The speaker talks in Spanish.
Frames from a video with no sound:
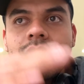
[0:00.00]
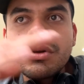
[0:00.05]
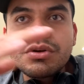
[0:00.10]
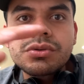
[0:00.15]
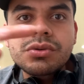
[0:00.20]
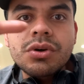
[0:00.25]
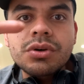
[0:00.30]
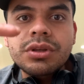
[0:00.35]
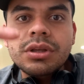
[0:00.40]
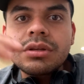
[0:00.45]

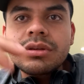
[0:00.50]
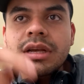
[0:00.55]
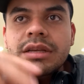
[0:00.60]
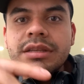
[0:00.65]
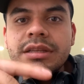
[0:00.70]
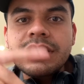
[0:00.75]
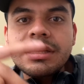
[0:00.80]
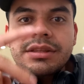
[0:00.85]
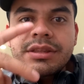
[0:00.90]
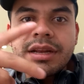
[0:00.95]
Los cortes los
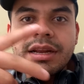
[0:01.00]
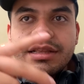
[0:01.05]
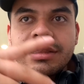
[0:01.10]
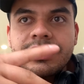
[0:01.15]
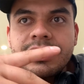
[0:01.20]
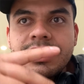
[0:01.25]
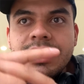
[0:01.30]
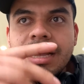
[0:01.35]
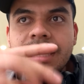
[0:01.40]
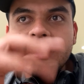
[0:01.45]
hacen entre
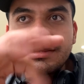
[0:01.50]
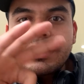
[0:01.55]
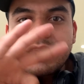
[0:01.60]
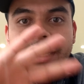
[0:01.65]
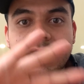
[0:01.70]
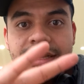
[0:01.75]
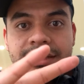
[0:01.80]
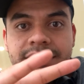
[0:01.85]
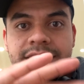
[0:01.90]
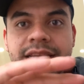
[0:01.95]
el día
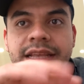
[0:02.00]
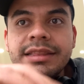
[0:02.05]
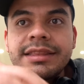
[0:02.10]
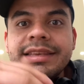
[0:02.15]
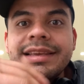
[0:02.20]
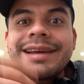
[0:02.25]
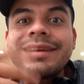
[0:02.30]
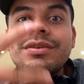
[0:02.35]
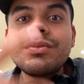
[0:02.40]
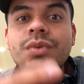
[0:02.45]
3 y el
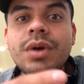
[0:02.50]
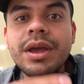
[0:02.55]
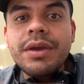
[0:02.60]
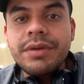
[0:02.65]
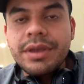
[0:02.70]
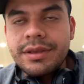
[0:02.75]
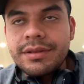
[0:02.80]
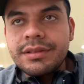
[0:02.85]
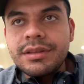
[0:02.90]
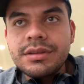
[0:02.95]
día
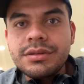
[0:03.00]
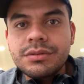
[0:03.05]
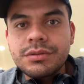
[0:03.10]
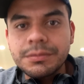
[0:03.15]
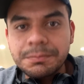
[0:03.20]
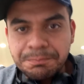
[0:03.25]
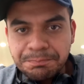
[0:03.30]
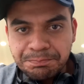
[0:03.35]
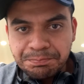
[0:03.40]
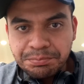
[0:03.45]
9.
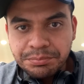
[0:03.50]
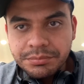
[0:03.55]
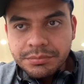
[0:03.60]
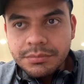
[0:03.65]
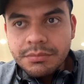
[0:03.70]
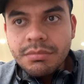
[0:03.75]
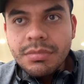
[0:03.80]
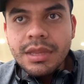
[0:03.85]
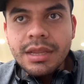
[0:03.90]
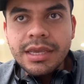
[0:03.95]
Listo.
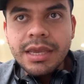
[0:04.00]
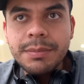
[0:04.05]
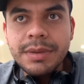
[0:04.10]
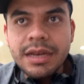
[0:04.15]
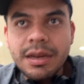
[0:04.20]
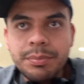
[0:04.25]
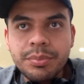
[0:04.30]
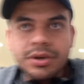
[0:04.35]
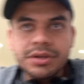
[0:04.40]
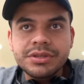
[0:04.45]
¿Qué
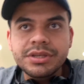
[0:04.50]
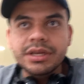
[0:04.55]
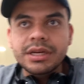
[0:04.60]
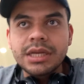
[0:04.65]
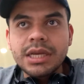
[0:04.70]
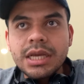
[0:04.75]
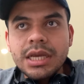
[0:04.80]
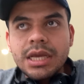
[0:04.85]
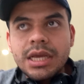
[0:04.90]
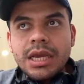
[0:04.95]
más le puedo decir?
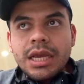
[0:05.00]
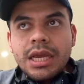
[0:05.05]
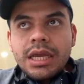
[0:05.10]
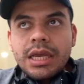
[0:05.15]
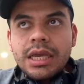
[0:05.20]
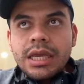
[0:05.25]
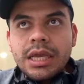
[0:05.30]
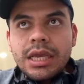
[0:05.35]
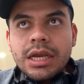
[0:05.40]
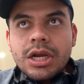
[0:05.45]

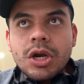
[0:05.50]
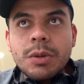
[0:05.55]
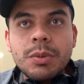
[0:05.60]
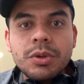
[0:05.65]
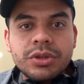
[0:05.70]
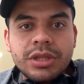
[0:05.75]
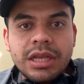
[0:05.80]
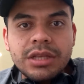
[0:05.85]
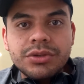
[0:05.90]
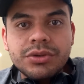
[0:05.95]
Eh,
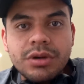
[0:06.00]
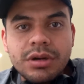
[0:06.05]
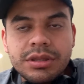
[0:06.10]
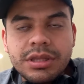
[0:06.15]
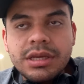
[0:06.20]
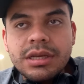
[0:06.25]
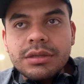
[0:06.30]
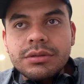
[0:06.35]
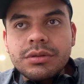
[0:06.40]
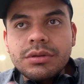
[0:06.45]
como tal, yo
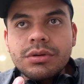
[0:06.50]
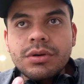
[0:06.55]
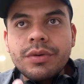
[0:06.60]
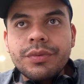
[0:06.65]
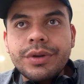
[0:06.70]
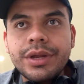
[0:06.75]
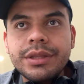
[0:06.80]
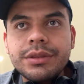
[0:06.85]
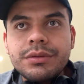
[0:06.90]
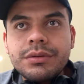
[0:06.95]
ahorita estoy
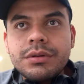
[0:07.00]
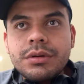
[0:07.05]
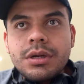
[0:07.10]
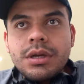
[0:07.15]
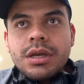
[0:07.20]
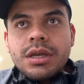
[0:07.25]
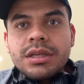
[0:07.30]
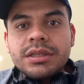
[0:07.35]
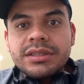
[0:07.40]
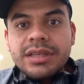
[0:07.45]
cobrando
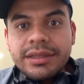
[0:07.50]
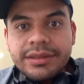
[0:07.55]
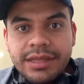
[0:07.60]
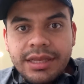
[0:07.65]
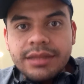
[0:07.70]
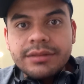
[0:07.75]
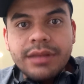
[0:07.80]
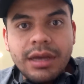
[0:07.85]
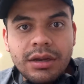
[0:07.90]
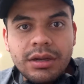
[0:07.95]

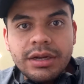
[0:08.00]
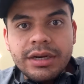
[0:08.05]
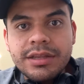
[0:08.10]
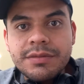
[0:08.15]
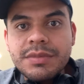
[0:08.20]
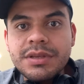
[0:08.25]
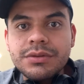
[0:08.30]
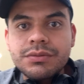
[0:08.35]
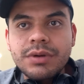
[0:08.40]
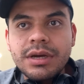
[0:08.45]
70 dólares
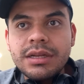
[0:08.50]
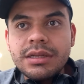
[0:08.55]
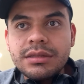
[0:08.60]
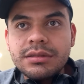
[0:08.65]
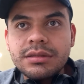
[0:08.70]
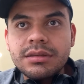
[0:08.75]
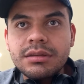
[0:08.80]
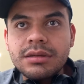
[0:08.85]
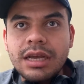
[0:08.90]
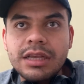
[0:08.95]
mensuales.
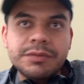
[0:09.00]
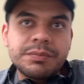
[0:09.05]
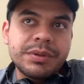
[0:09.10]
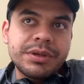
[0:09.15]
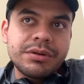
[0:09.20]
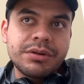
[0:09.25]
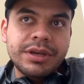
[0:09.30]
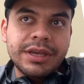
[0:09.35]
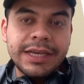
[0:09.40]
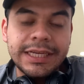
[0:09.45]

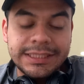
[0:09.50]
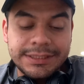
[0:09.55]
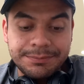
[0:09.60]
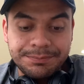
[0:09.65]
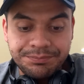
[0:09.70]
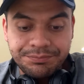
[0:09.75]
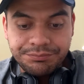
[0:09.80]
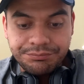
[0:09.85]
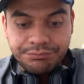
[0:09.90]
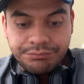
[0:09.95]
Aspiro que
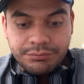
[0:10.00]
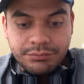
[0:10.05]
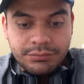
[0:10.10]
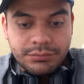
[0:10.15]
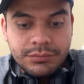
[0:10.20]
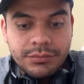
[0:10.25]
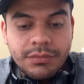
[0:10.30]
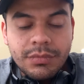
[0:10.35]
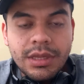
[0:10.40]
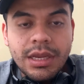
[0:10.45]

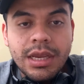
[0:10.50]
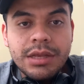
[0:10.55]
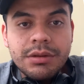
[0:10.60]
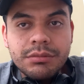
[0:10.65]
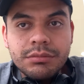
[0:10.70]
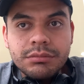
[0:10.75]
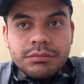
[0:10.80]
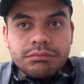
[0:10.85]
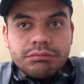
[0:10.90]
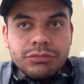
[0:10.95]

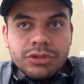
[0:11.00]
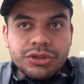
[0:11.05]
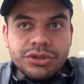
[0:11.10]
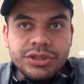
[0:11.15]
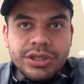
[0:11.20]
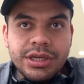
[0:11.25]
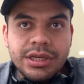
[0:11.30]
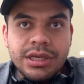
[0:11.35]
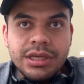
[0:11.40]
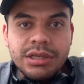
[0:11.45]
en, no
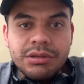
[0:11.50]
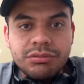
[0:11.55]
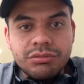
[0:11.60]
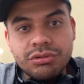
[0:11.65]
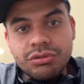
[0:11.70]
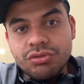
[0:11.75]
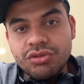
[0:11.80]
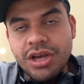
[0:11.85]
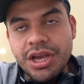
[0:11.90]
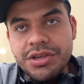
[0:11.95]
sé,
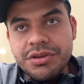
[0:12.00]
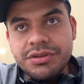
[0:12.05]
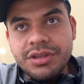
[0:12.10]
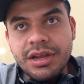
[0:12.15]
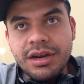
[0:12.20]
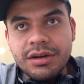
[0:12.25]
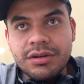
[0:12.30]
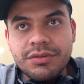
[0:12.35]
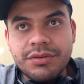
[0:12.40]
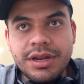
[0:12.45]
en un año
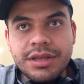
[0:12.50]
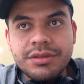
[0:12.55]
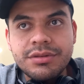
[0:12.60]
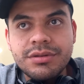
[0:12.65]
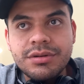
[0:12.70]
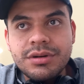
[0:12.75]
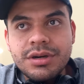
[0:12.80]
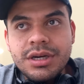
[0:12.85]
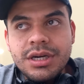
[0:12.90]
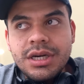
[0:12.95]
estar
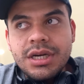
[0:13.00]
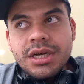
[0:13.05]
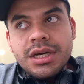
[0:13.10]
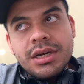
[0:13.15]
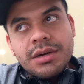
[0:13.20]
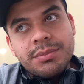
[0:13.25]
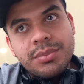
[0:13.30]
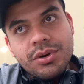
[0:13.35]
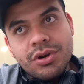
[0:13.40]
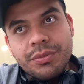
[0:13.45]
cobrando
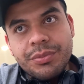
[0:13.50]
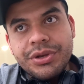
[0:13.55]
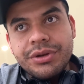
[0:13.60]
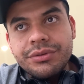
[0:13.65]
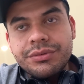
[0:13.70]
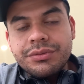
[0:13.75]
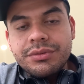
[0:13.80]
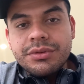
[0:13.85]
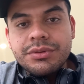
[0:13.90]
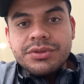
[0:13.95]
por lo
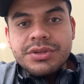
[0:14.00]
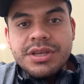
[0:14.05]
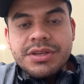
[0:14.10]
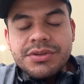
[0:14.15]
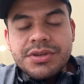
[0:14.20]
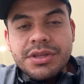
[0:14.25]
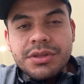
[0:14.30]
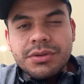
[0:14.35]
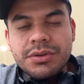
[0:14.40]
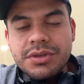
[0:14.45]
menos unos
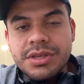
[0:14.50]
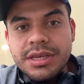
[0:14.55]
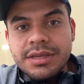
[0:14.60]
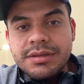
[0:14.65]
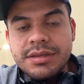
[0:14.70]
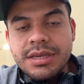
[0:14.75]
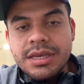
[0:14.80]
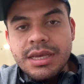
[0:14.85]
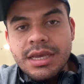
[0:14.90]
100, 110.